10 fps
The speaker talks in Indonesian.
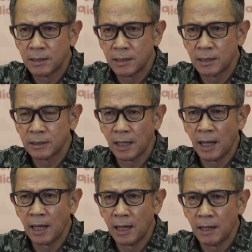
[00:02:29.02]
serta
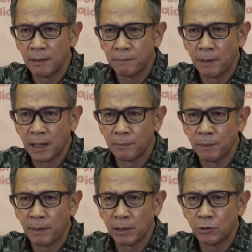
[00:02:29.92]
para
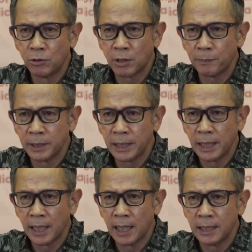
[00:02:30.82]
pemangku
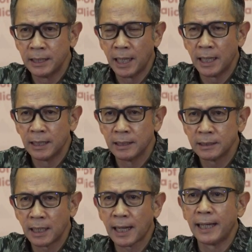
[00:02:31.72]
kepentingan yang
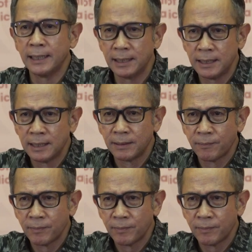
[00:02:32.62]
terkait.